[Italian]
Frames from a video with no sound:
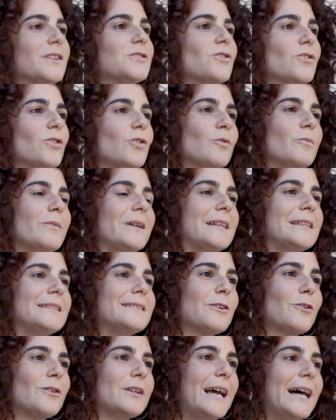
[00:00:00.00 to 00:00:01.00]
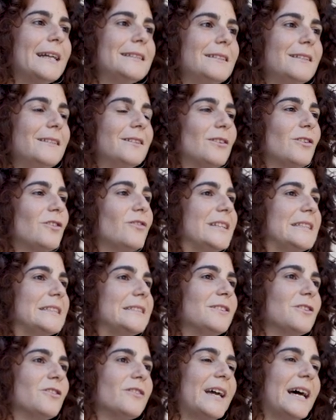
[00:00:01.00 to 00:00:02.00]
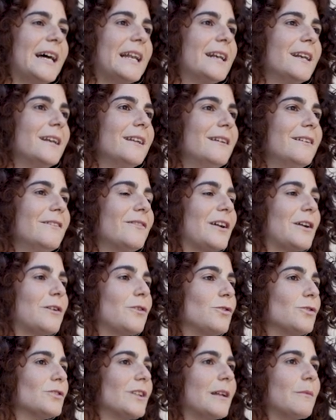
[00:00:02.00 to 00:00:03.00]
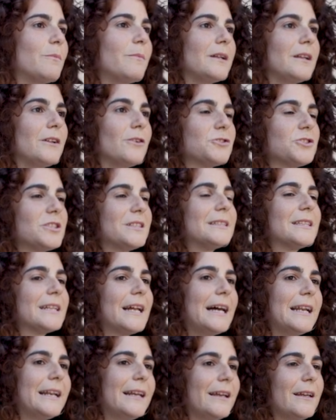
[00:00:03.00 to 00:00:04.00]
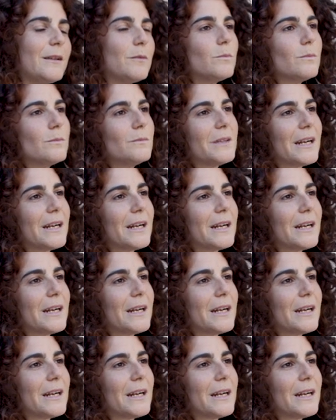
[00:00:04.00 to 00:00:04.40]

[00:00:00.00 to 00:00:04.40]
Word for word: Sono Benedetta Roiati, ho 29 anni, vengo dall'Appennino centrale e mm,